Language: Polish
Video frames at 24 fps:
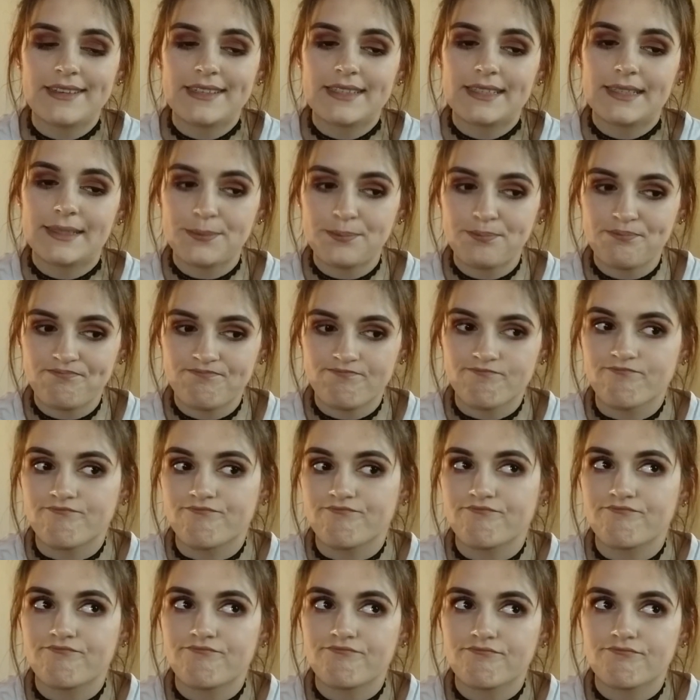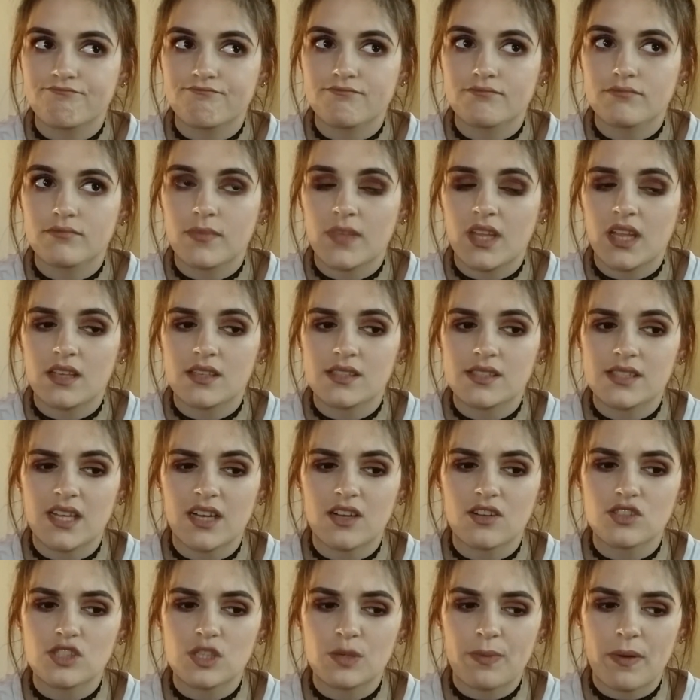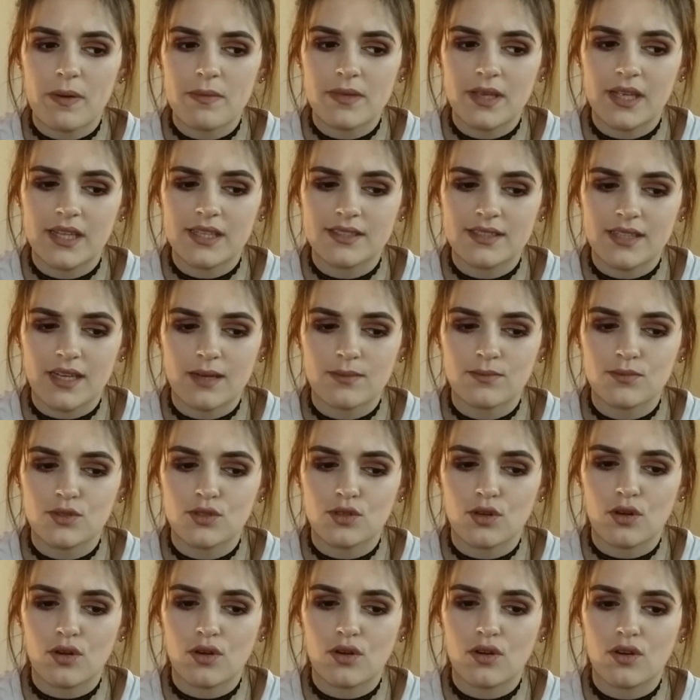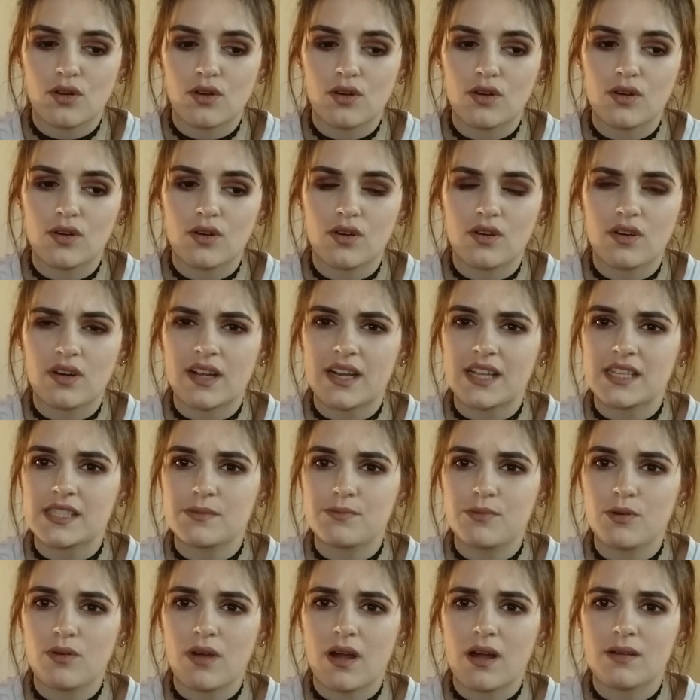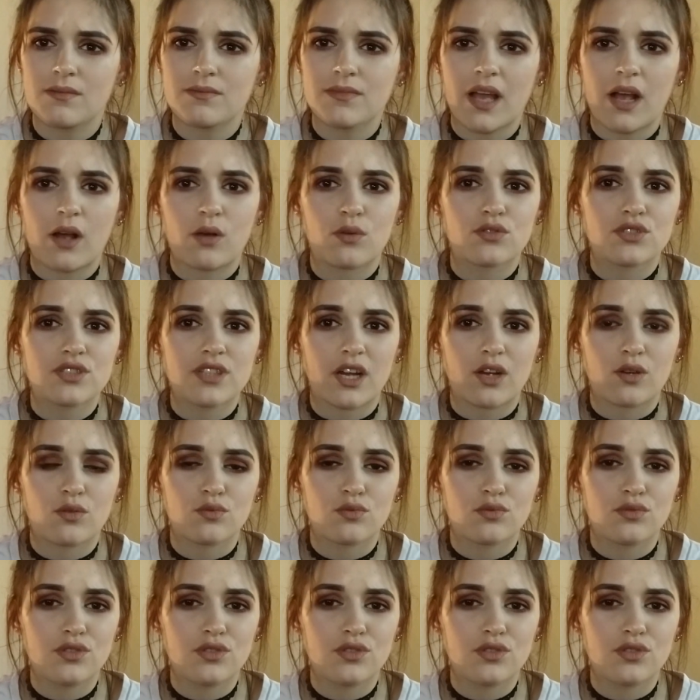Hmm, z tego co pamiętam, to raz byłam jakąś taką